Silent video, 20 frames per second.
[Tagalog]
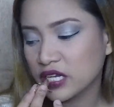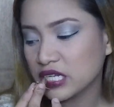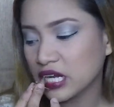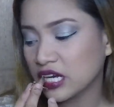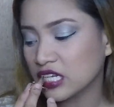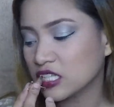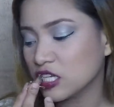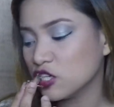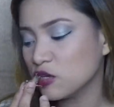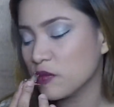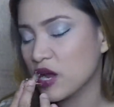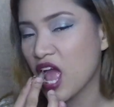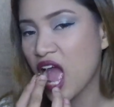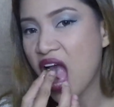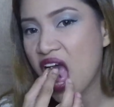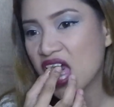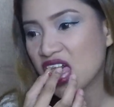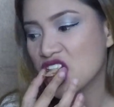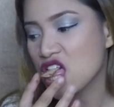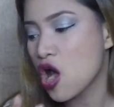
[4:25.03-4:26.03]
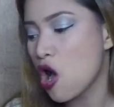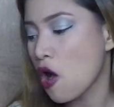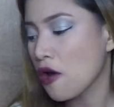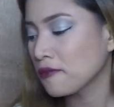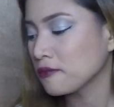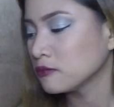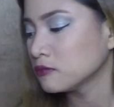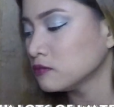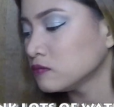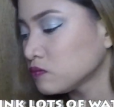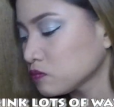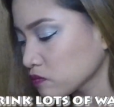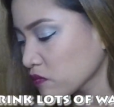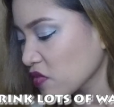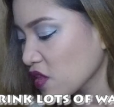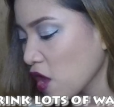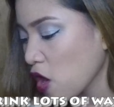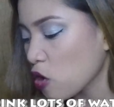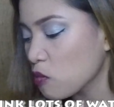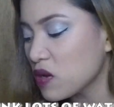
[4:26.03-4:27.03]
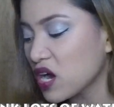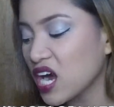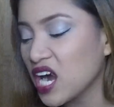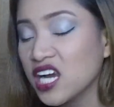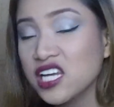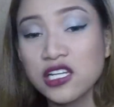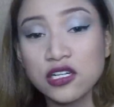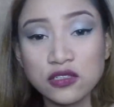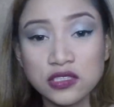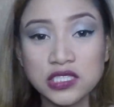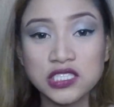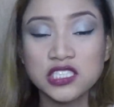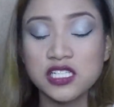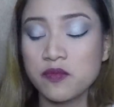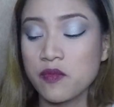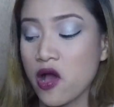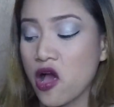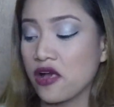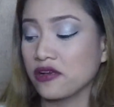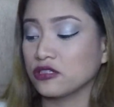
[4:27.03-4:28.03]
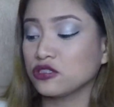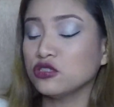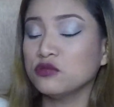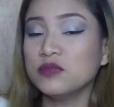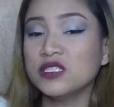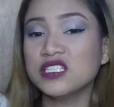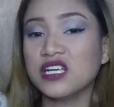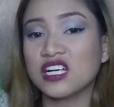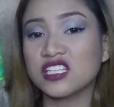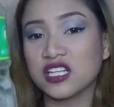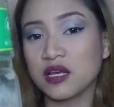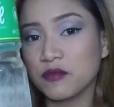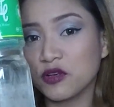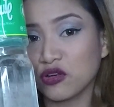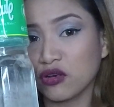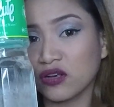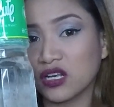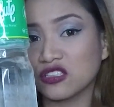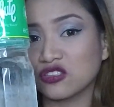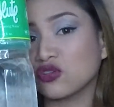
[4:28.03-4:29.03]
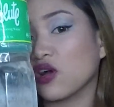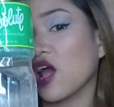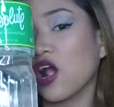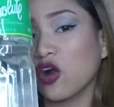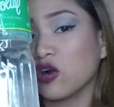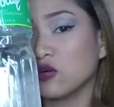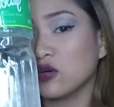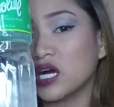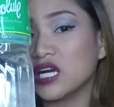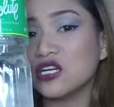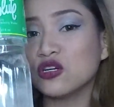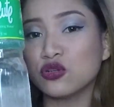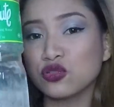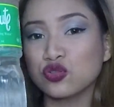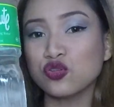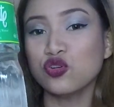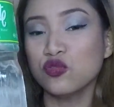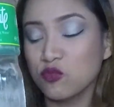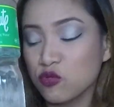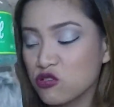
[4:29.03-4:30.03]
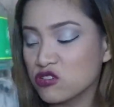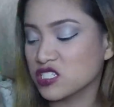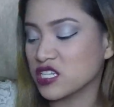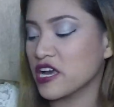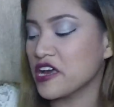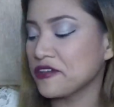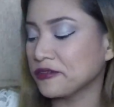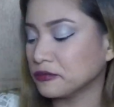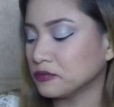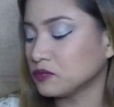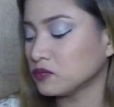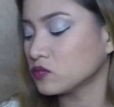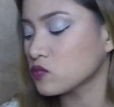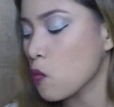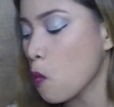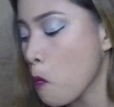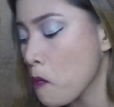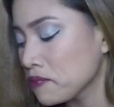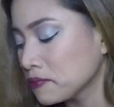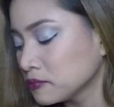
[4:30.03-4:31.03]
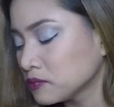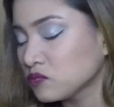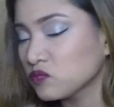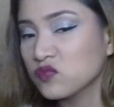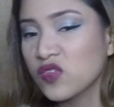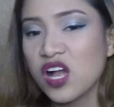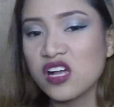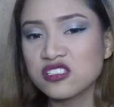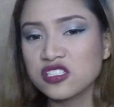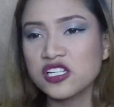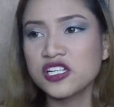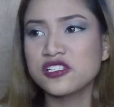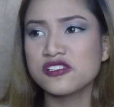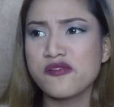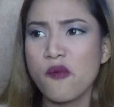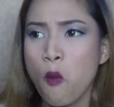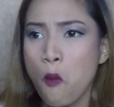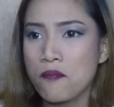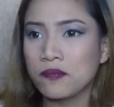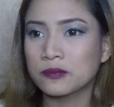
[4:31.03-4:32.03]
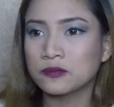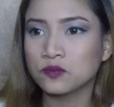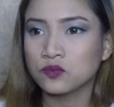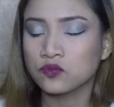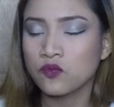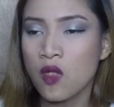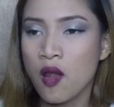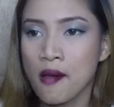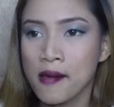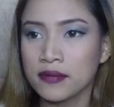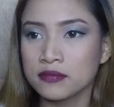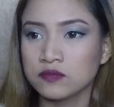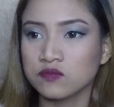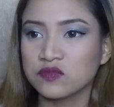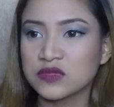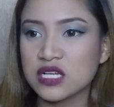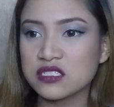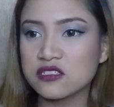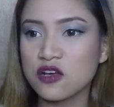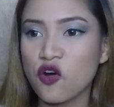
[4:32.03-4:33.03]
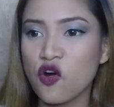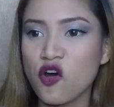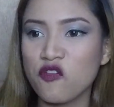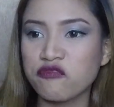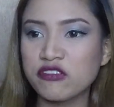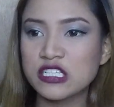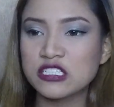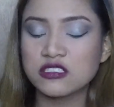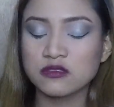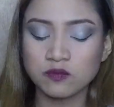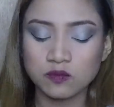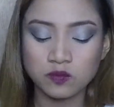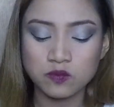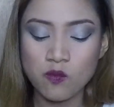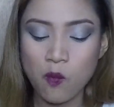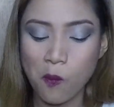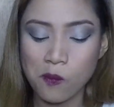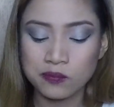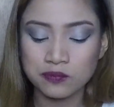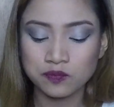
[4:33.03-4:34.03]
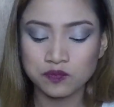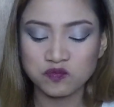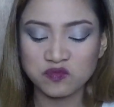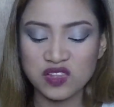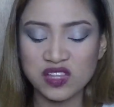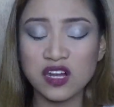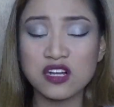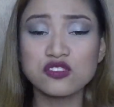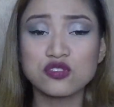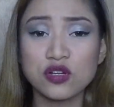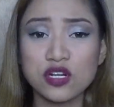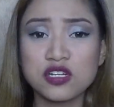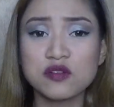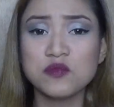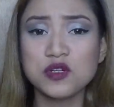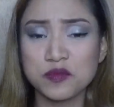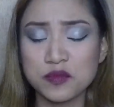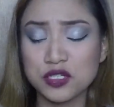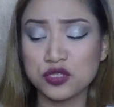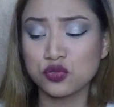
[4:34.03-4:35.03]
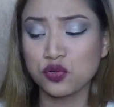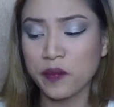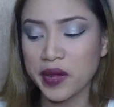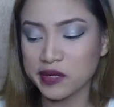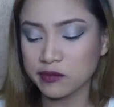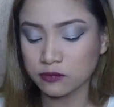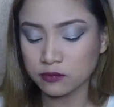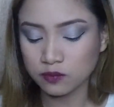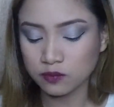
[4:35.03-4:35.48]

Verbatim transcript: Nakita niyo ba yung makain ako ngayon, di ba? Tubig na katabi ko ganito. Kaya ko to ubusin. As in. Tapos sa office, nakasuri ako inom ng tubig.